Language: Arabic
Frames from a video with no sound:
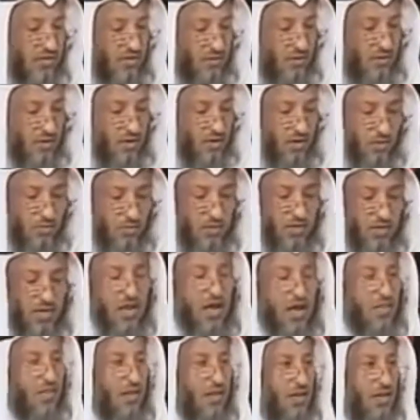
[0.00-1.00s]
عن زيد بن أرقم
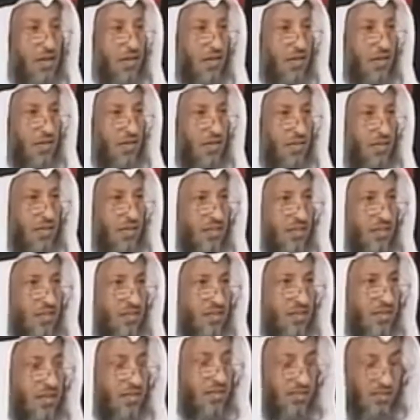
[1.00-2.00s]
إلا هذا الحديث
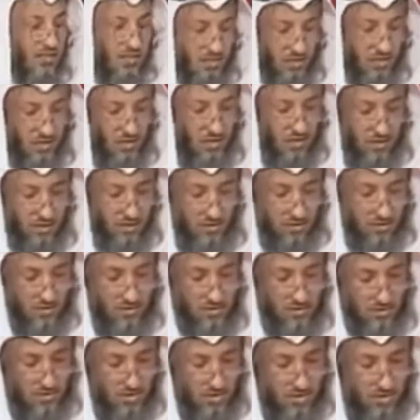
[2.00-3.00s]
إيه؟
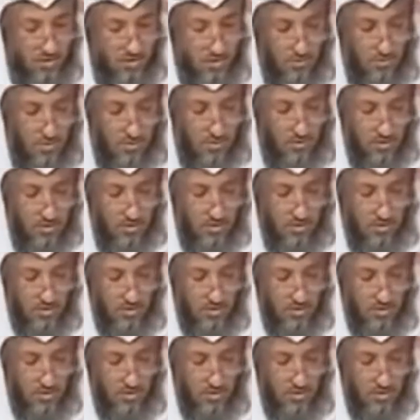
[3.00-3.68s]
نعم. طيب